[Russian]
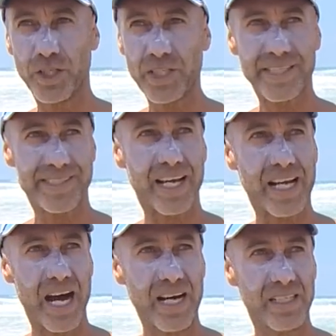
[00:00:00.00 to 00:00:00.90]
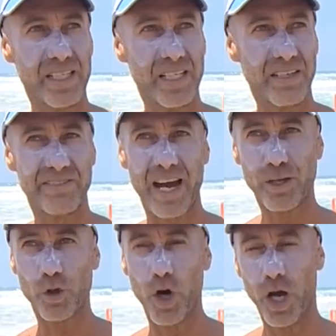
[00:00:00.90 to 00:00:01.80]
Солнце у нас очень сильное,
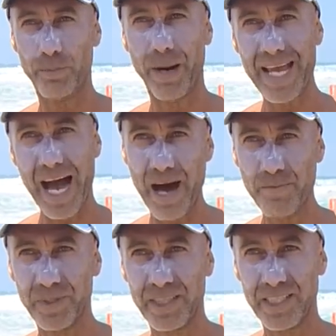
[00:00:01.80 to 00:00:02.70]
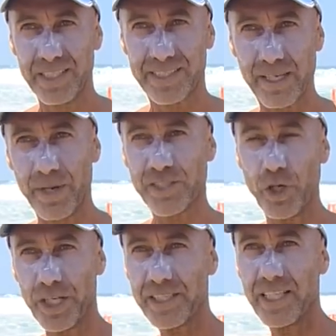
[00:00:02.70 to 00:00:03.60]
алкоголь в таких условиях смертельно
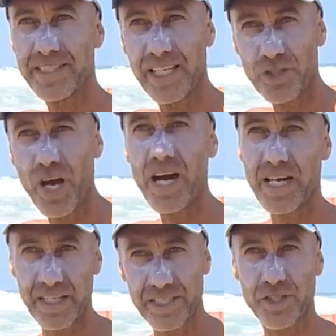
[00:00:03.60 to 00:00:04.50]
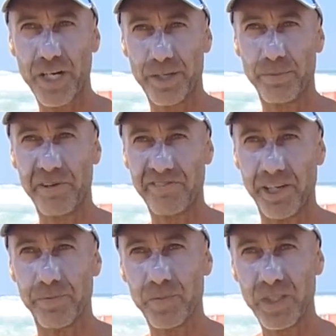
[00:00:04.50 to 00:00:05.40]
опасен. Тот, кто заходит в море
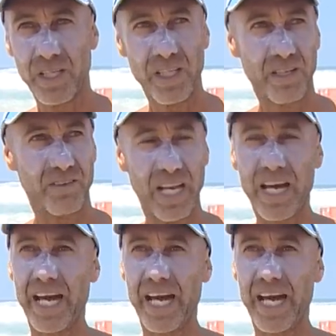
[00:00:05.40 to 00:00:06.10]
пьяным, имеет много